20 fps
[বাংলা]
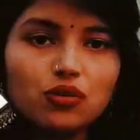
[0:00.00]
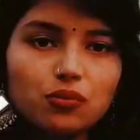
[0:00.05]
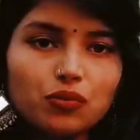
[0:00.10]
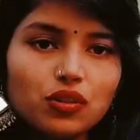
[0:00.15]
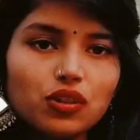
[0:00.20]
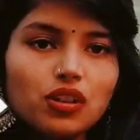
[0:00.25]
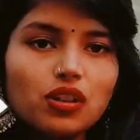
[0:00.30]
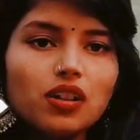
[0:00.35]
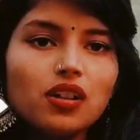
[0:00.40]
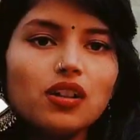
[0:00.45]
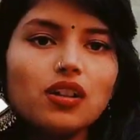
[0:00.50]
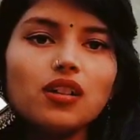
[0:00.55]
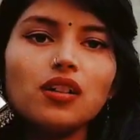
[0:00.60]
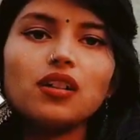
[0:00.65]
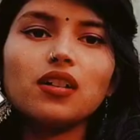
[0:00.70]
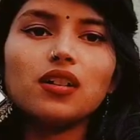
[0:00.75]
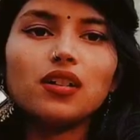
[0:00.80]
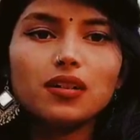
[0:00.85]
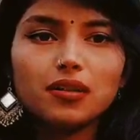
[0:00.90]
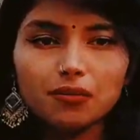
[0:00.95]
দেবো
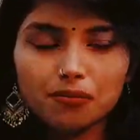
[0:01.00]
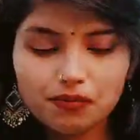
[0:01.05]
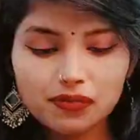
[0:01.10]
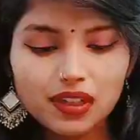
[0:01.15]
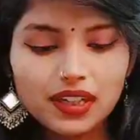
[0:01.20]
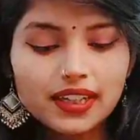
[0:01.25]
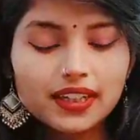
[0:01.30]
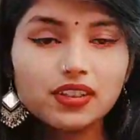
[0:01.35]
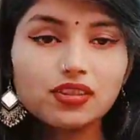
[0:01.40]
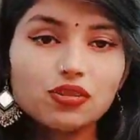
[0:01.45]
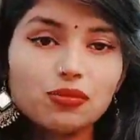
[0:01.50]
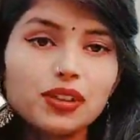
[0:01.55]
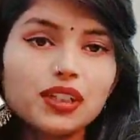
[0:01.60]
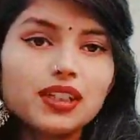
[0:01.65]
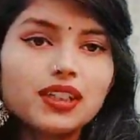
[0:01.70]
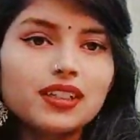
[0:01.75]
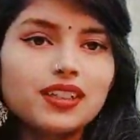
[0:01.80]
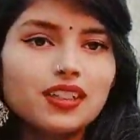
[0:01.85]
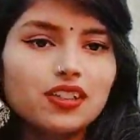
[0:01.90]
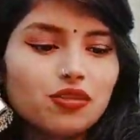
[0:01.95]
লিঙ্ক
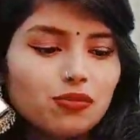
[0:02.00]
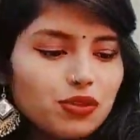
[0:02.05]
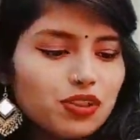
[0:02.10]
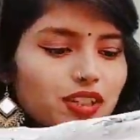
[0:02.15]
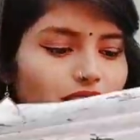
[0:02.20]
তোমাদেরকে দিয়ে দেবো